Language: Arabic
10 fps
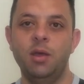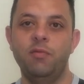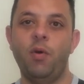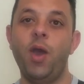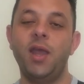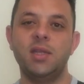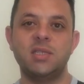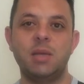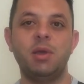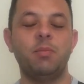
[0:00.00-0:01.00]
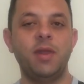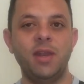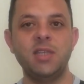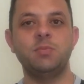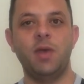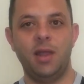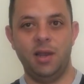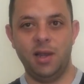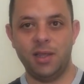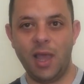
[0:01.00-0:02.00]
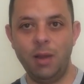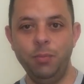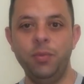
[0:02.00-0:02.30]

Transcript: فوائد السمك بالنسبة للكلب